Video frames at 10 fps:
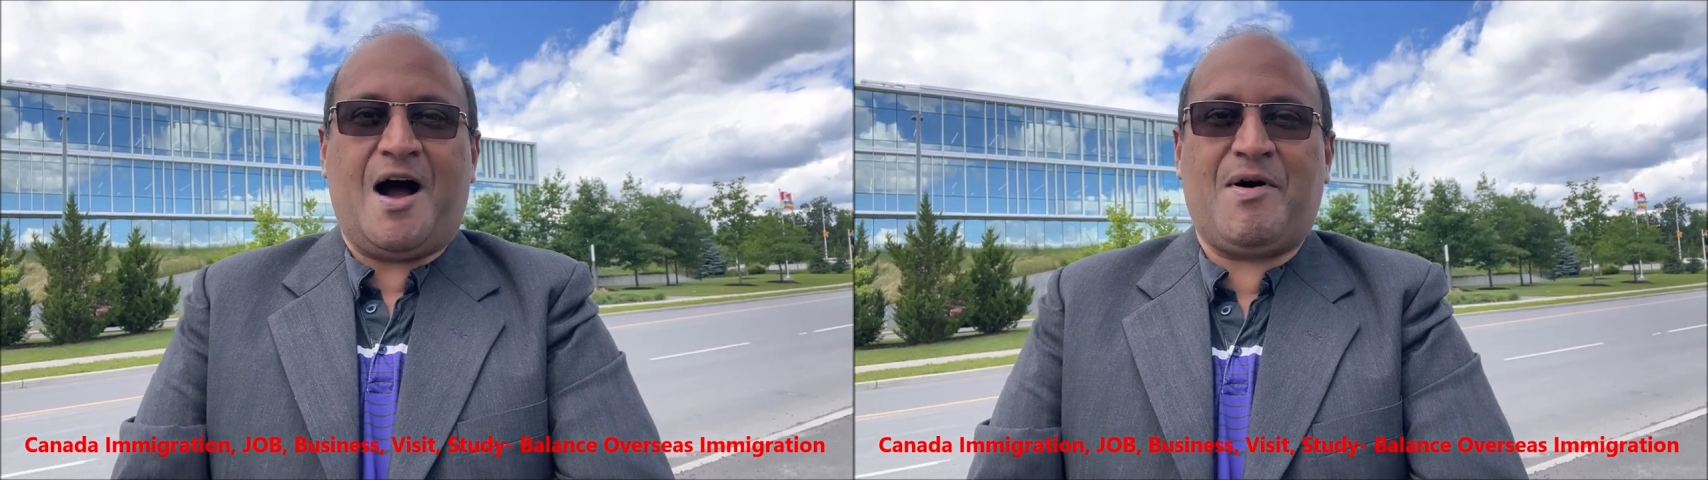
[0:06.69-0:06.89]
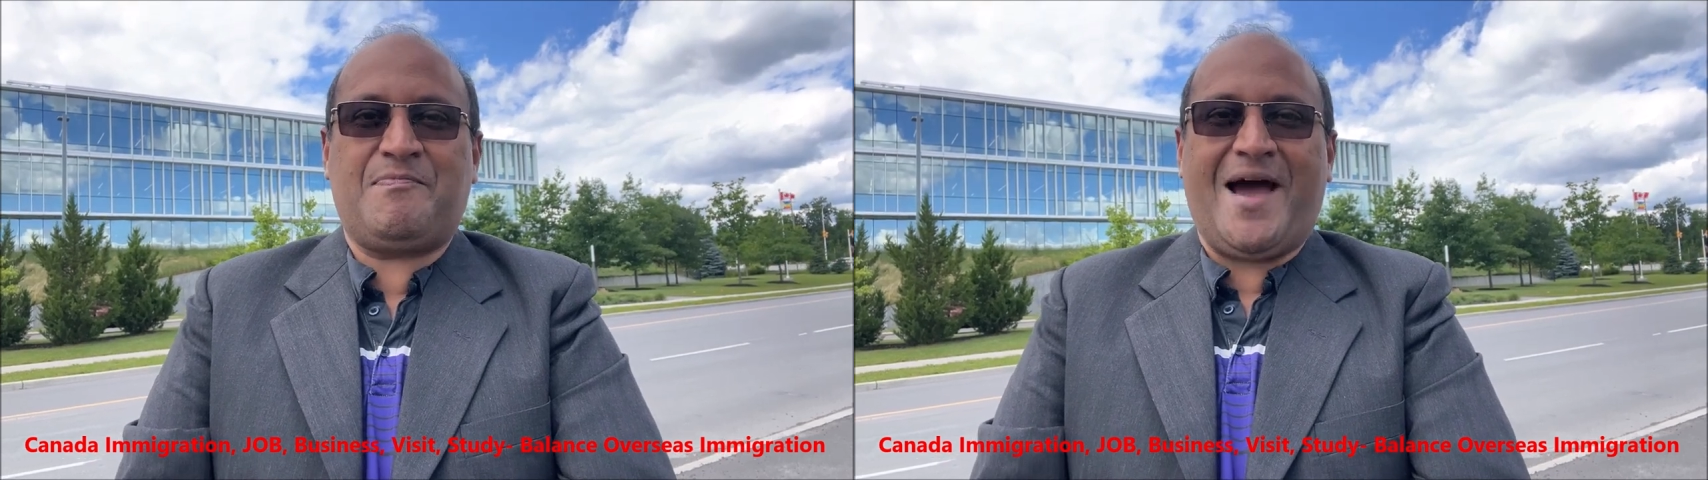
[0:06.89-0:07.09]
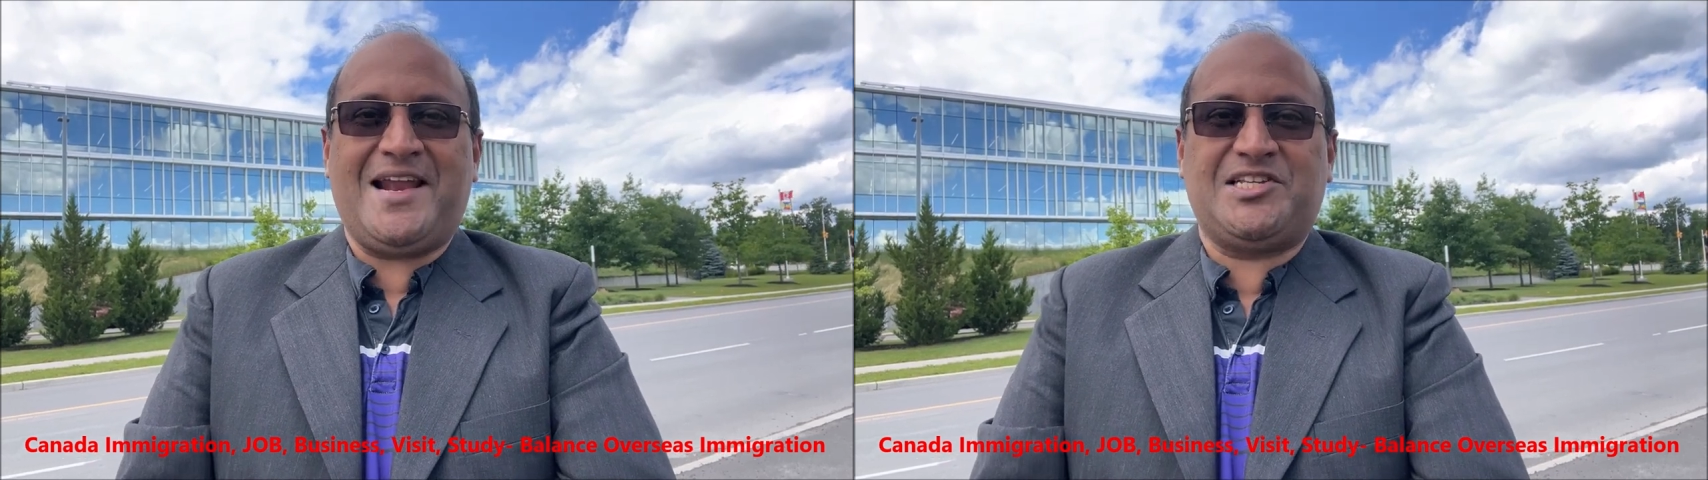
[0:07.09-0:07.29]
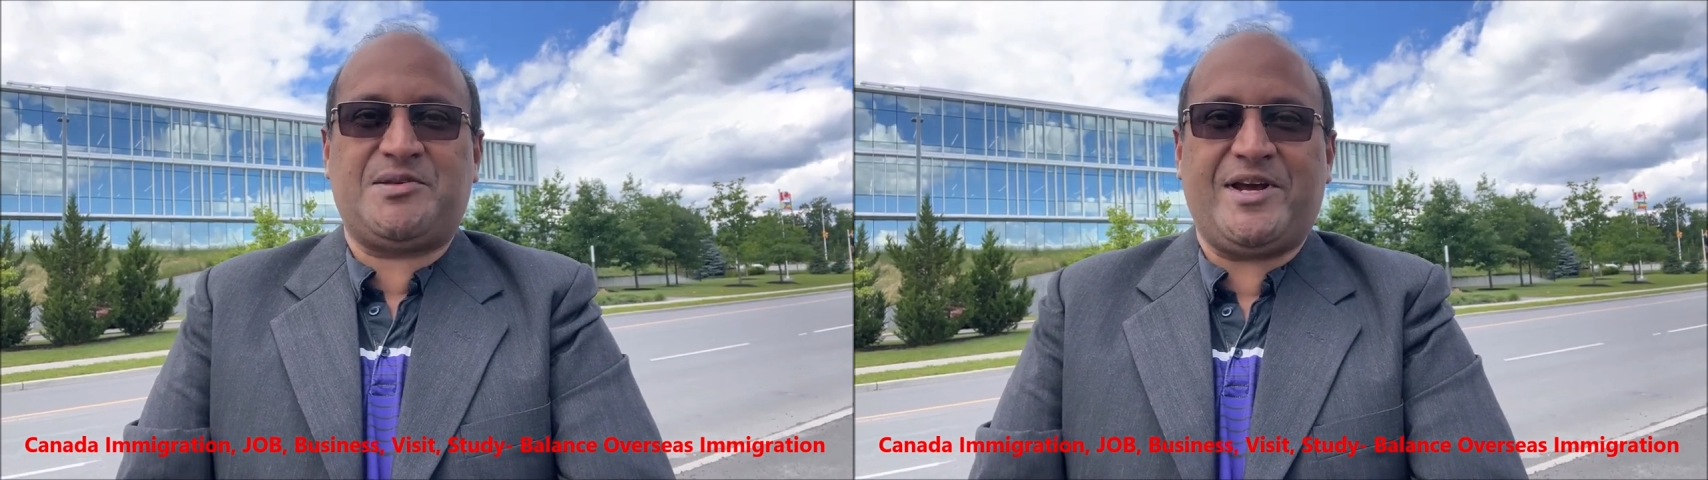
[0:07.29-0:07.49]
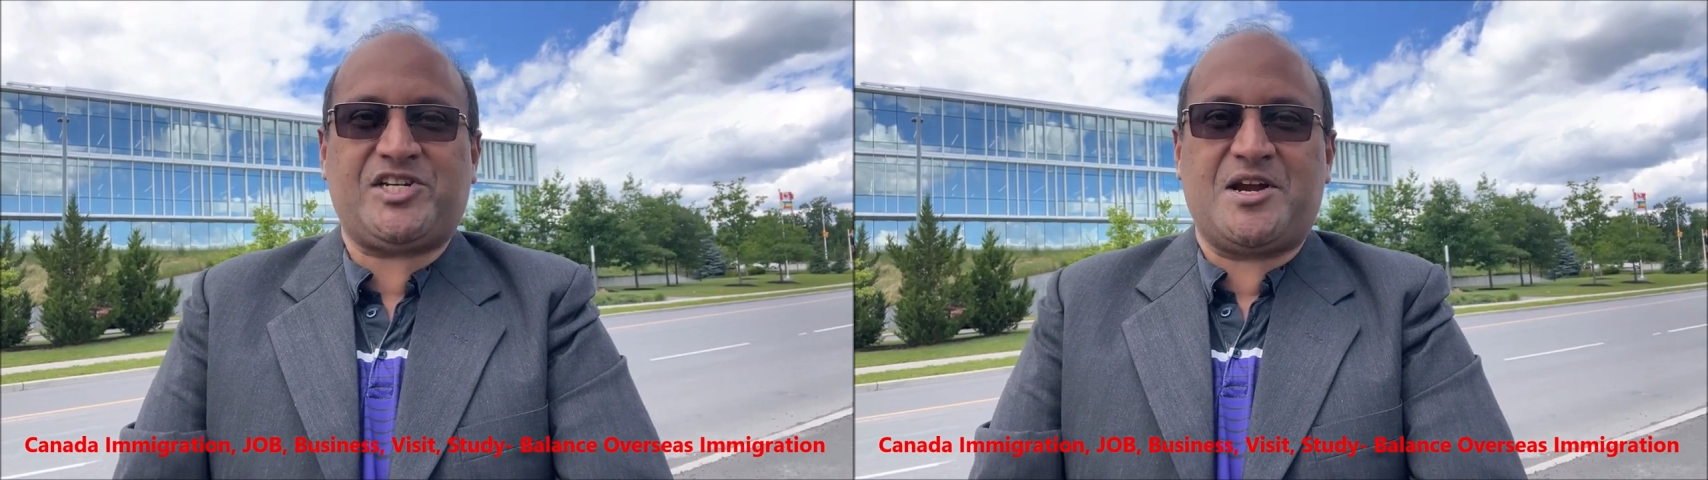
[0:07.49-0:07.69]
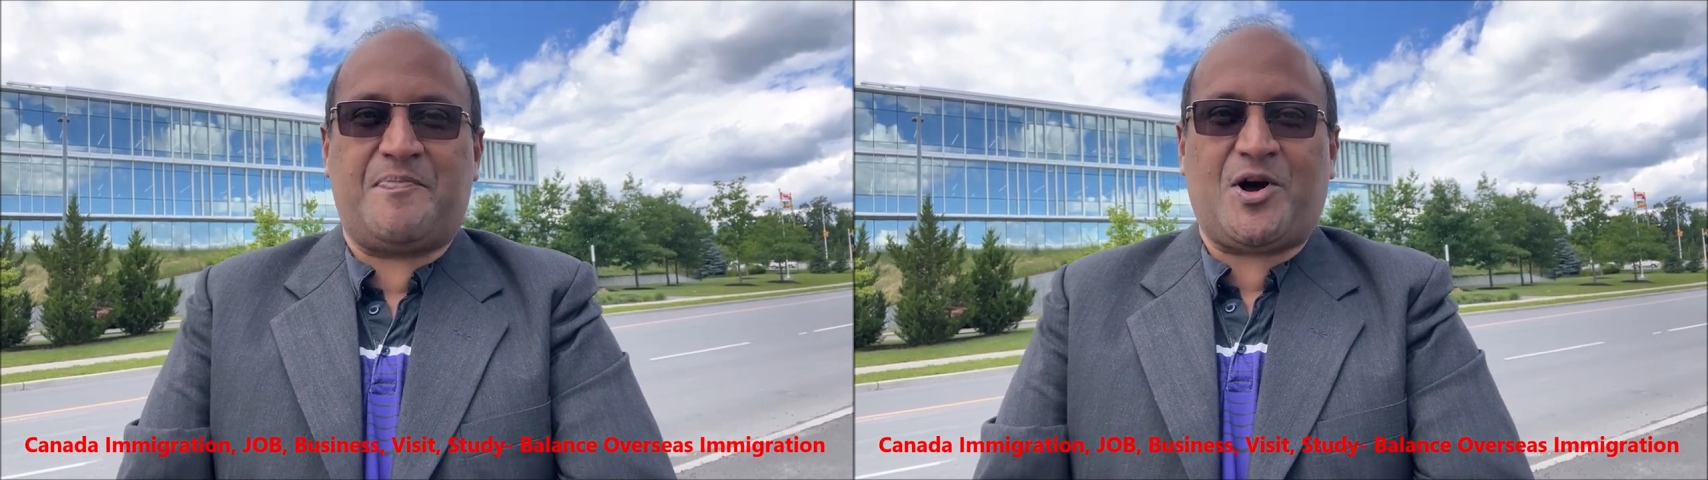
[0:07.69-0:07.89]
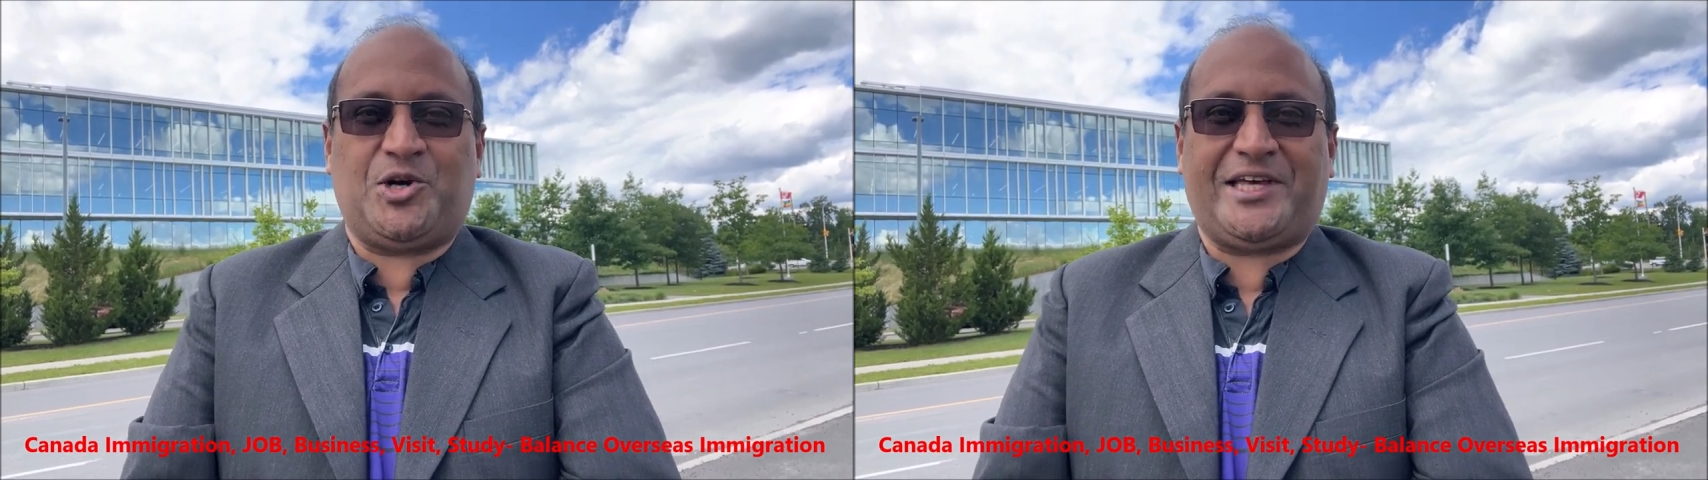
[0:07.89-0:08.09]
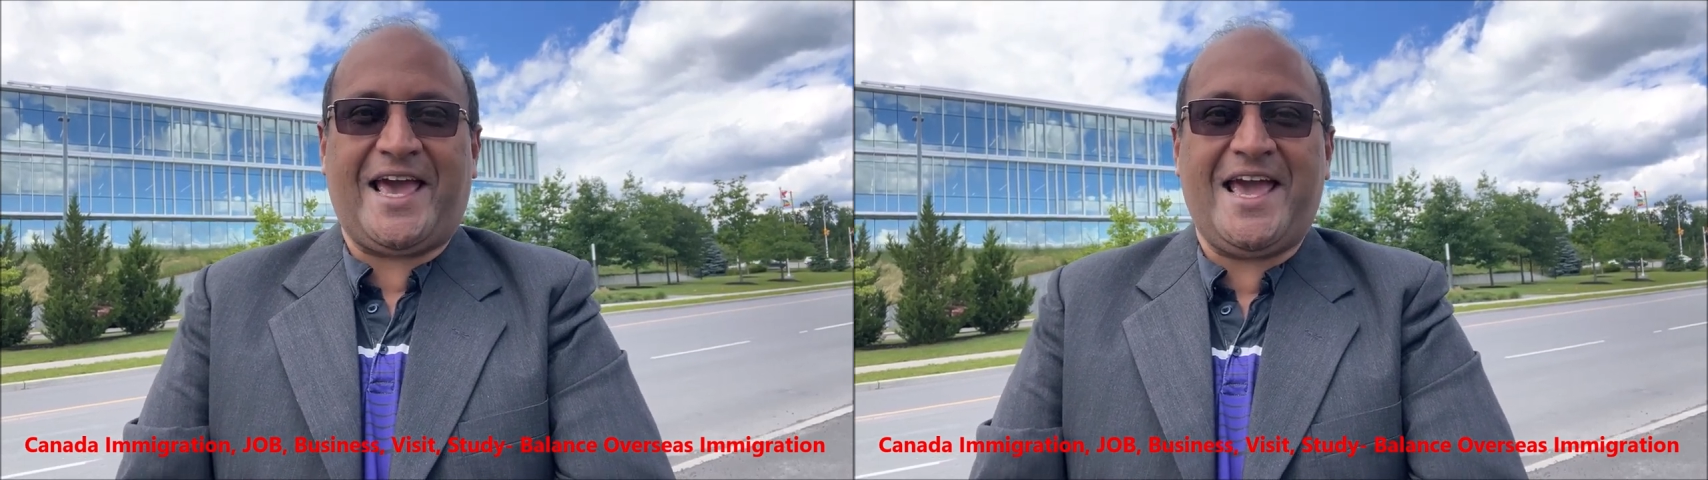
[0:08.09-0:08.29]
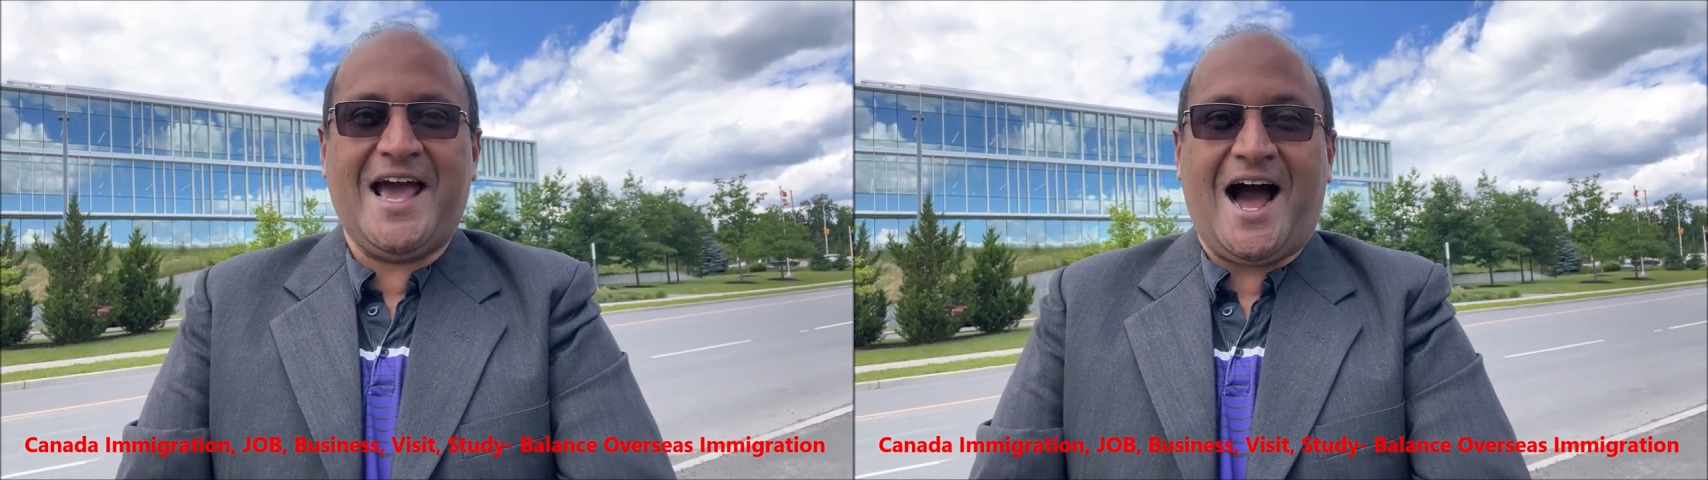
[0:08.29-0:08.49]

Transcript: আমার ব্যালেন্স ইমিগ্রেশনের পক্ষ থেকে